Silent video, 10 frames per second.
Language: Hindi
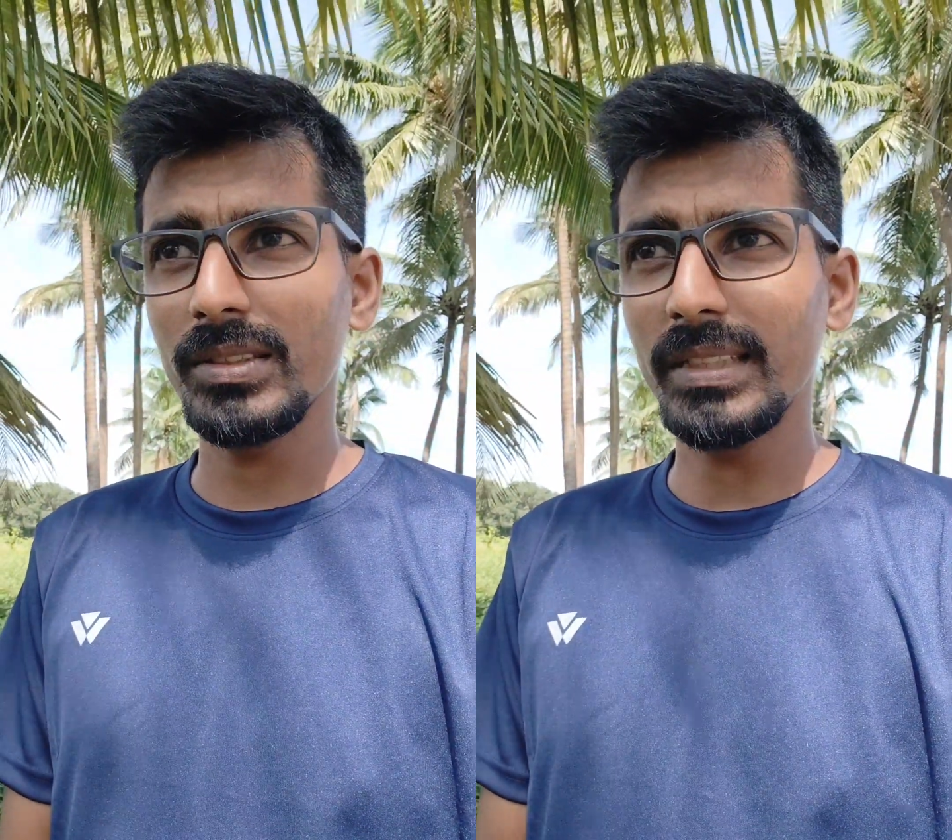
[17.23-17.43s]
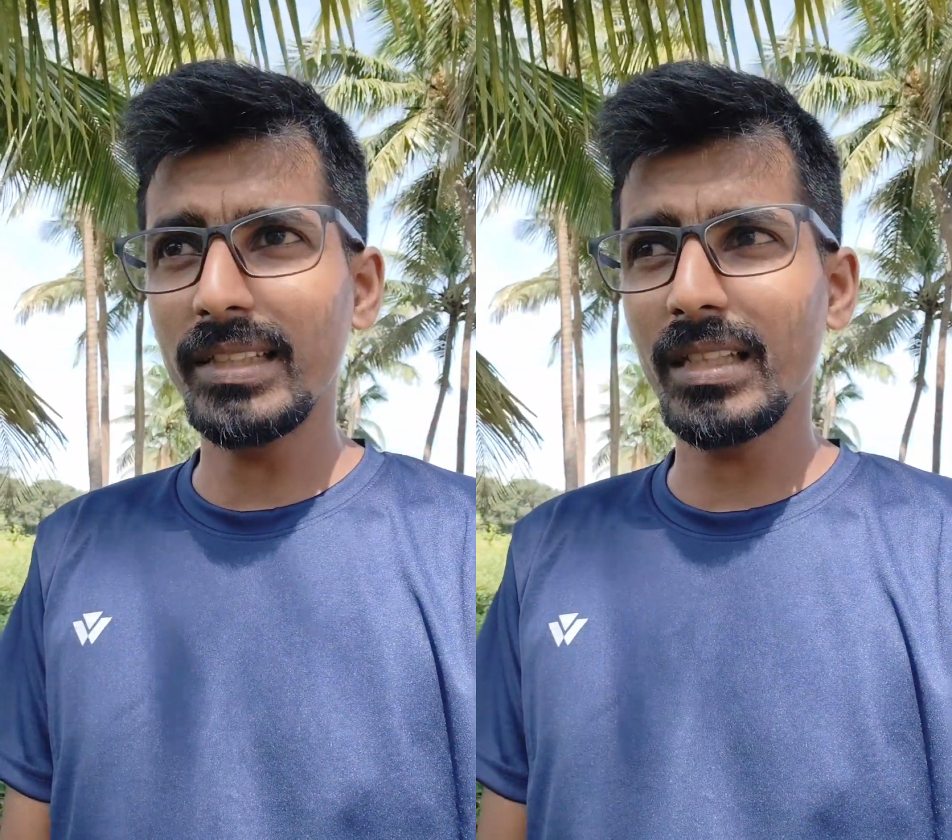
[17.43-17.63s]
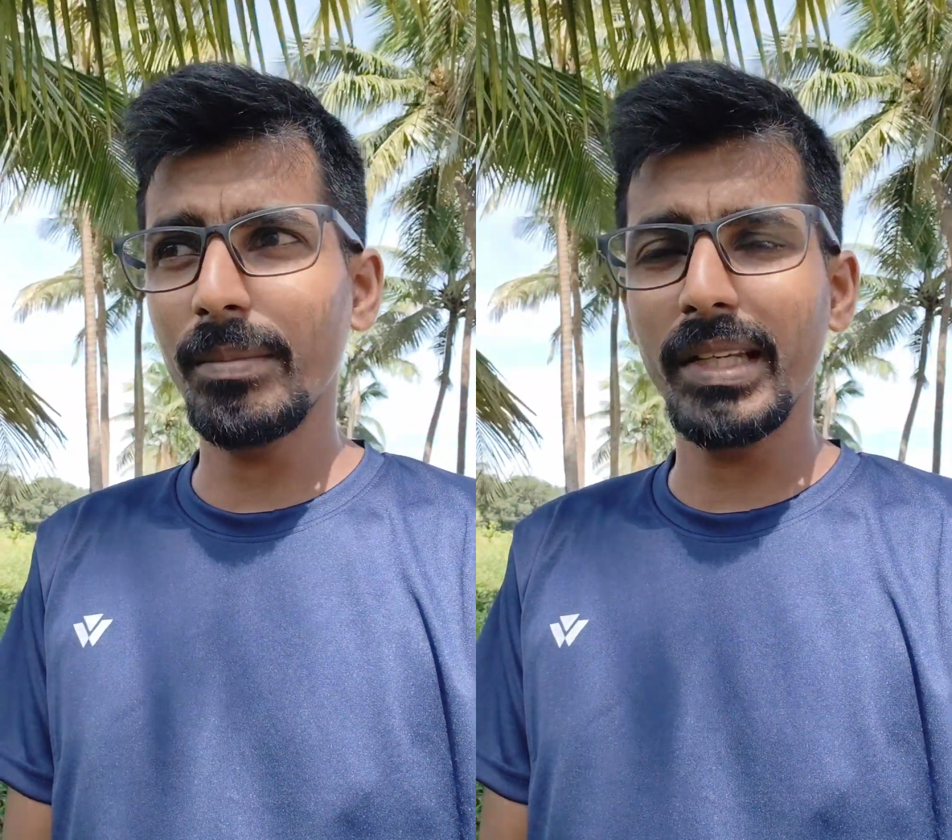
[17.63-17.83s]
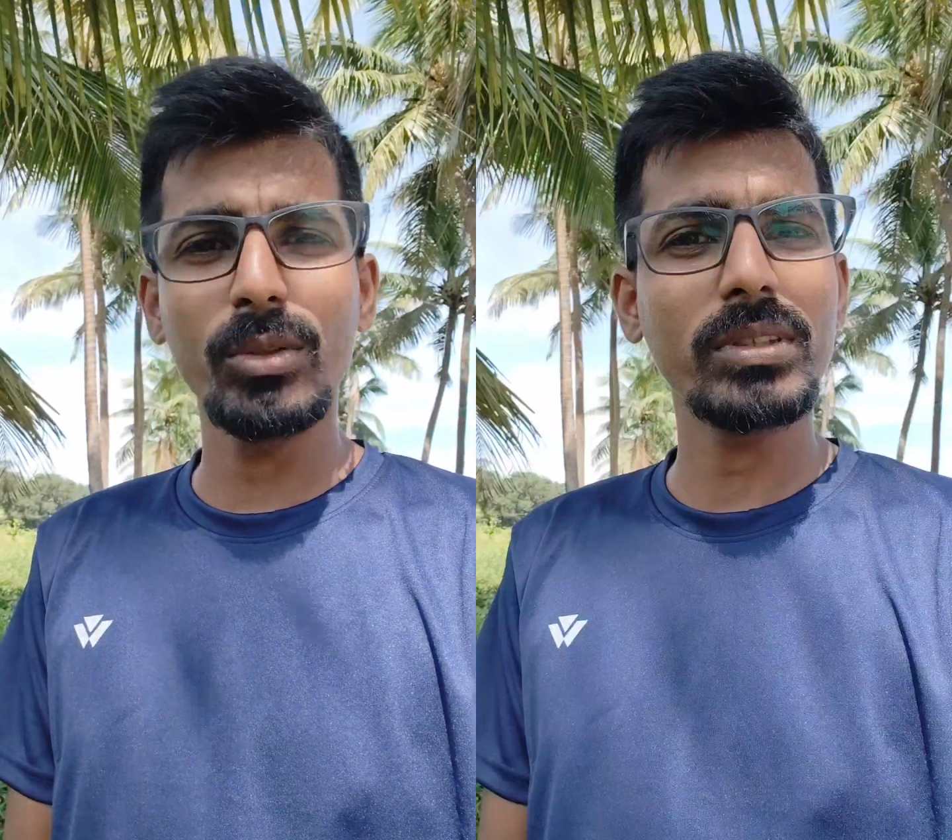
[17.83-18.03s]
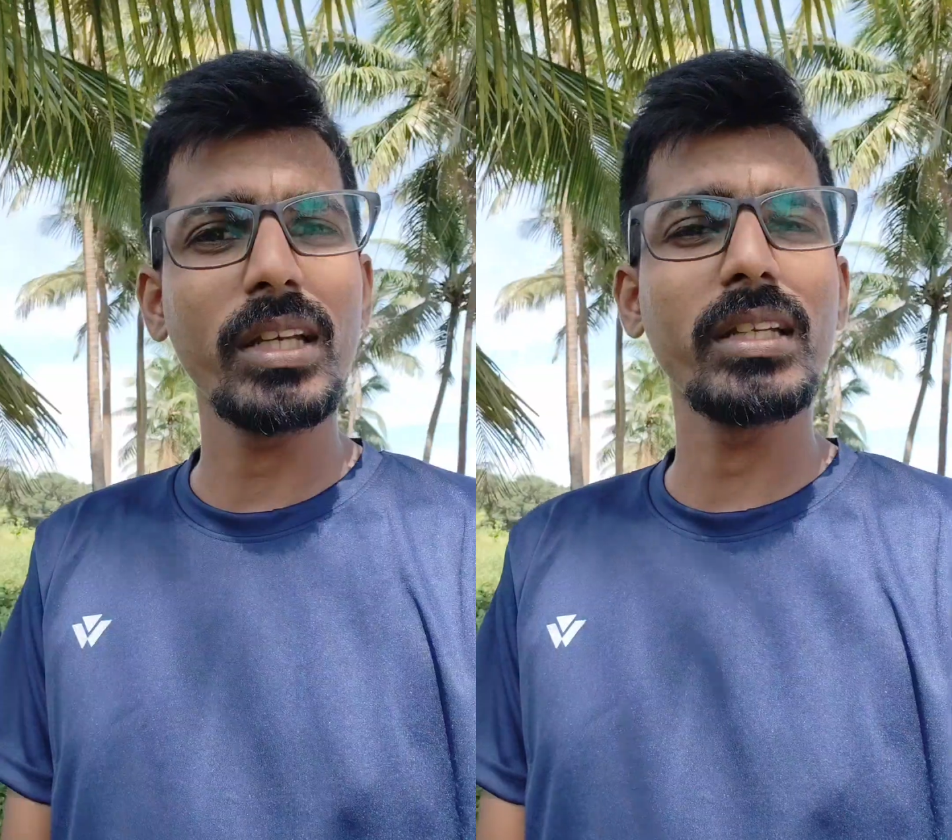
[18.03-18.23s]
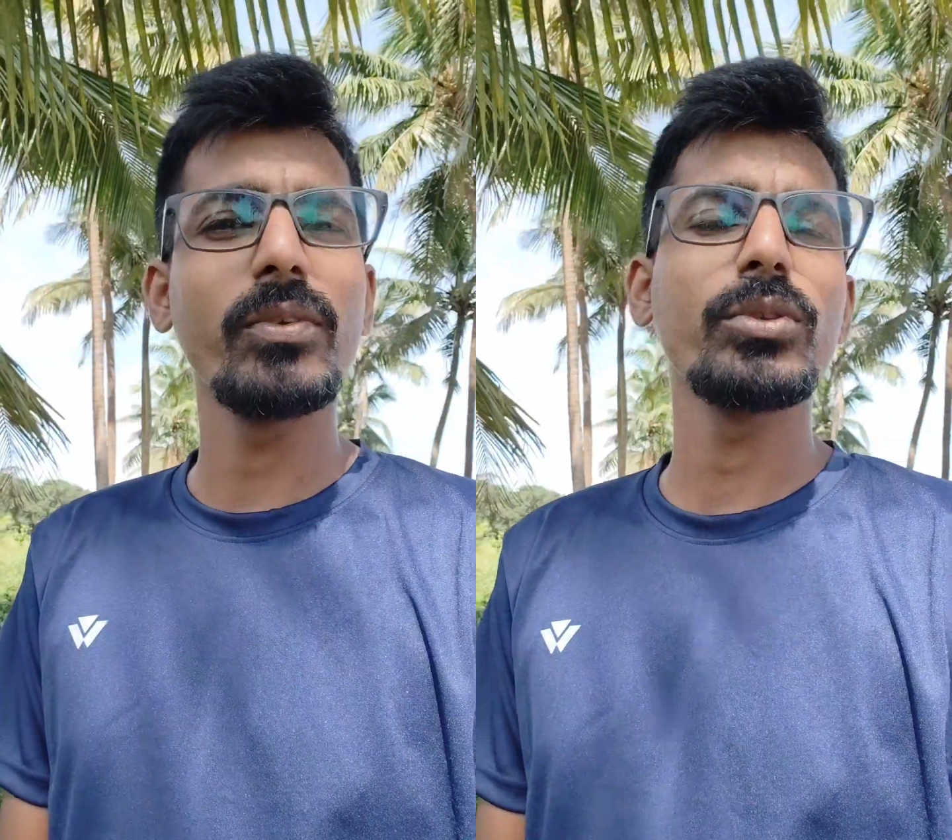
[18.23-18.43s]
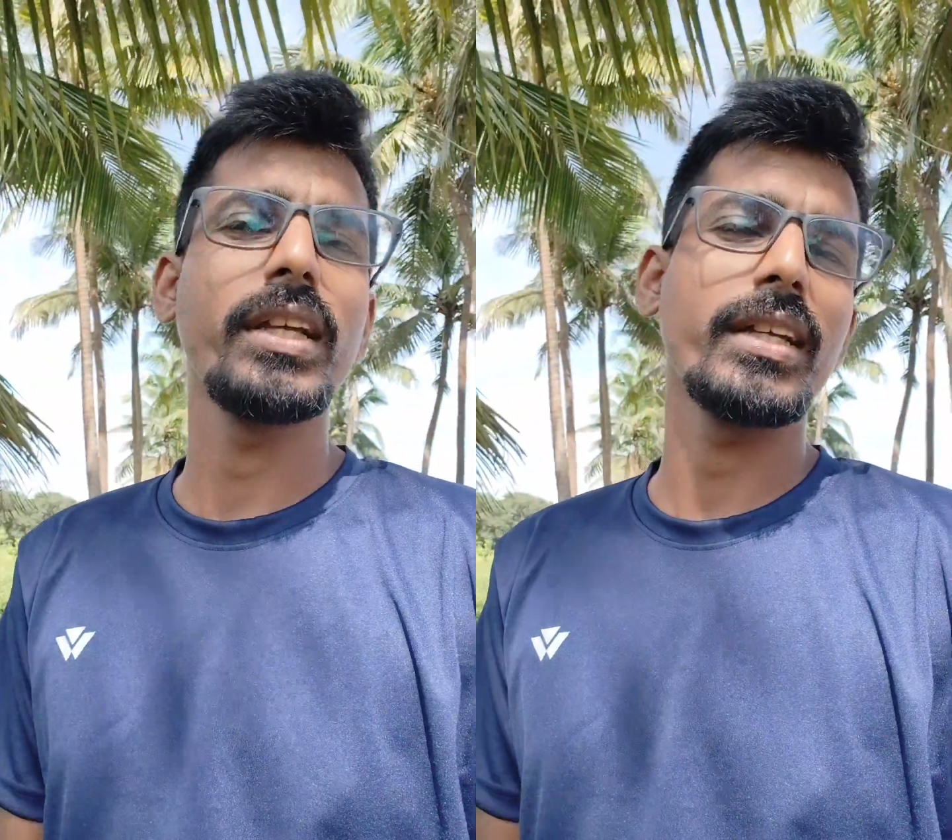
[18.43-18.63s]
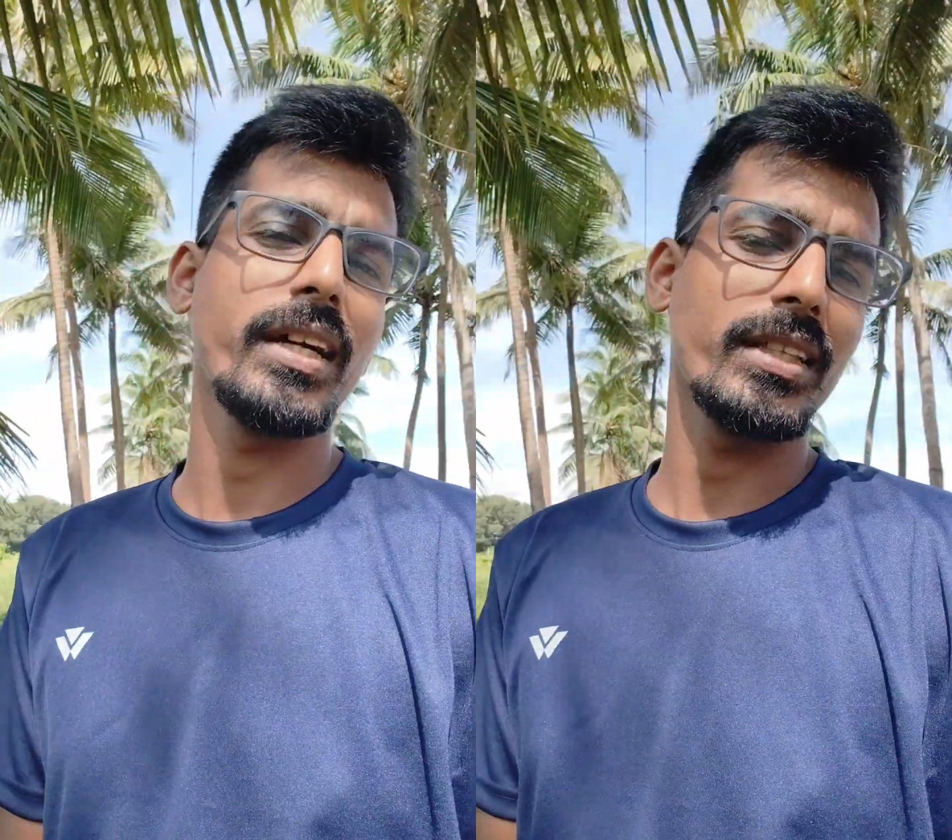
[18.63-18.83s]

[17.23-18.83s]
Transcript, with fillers: जैसे मैंने उसका रिव्यू देखा